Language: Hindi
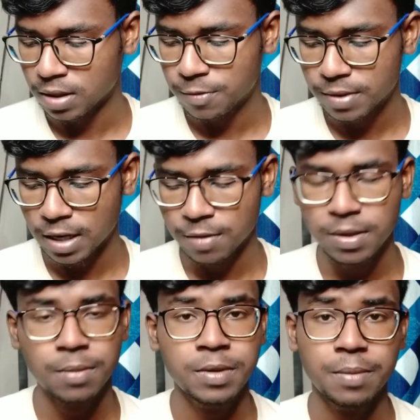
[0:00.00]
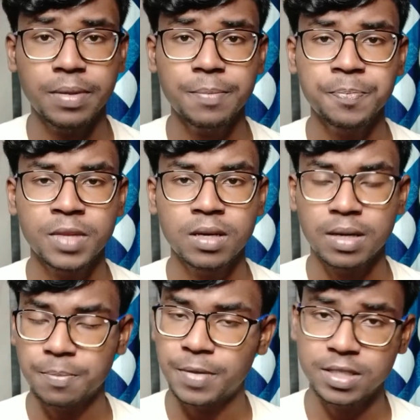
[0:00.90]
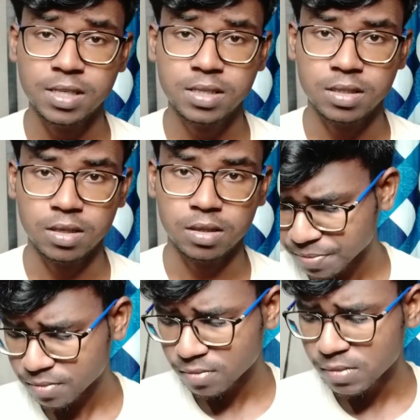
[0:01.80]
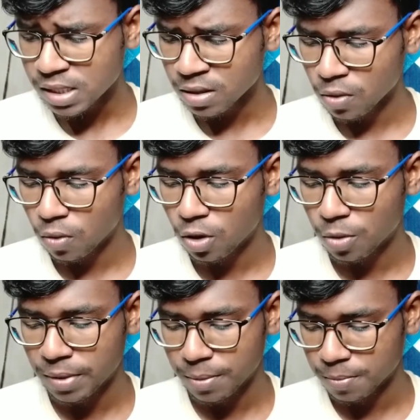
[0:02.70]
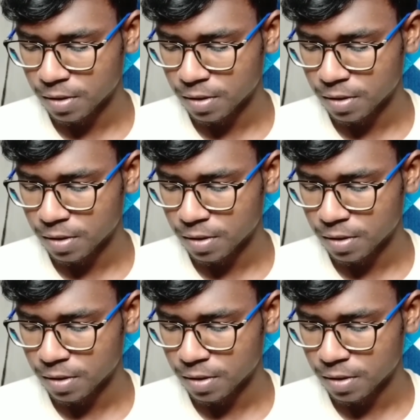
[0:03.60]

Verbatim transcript: गिफ्ट कार्ड भी आप यहाँ पे परचेस कर सकते हो ओयो में